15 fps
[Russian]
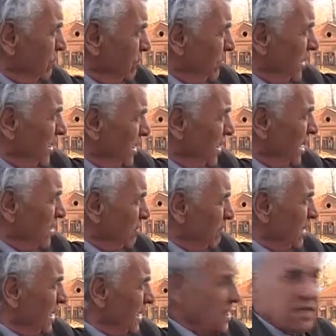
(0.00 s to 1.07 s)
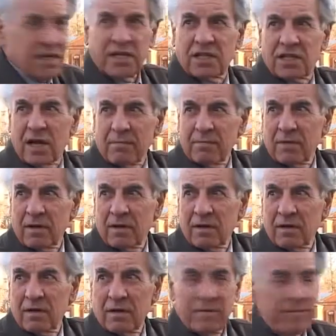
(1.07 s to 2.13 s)
мои рядом гаражи там.
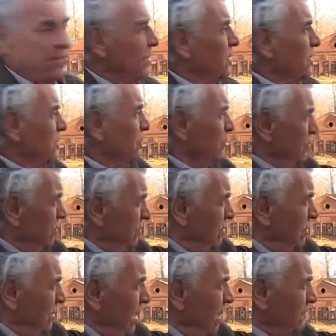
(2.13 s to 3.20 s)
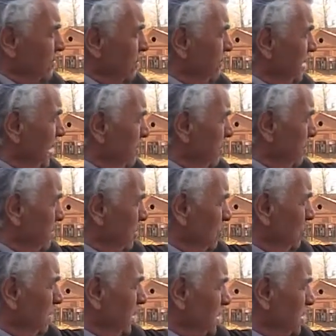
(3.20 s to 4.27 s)
И вот я все время
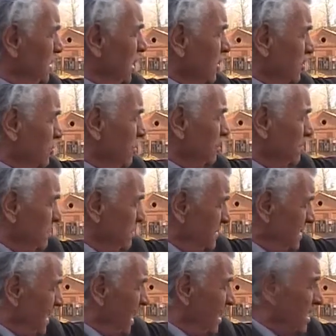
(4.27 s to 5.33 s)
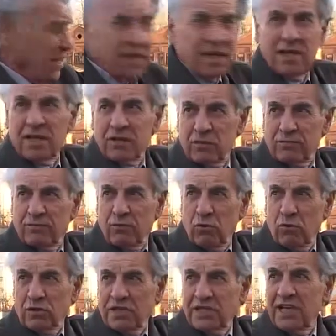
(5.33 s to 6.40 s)
предупреждал, что закрыли этот
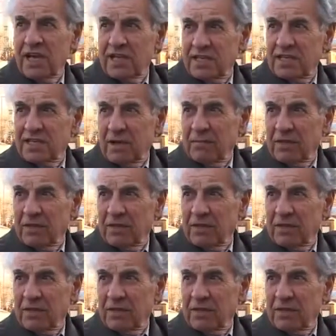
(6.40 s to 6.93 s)
вход. Дети там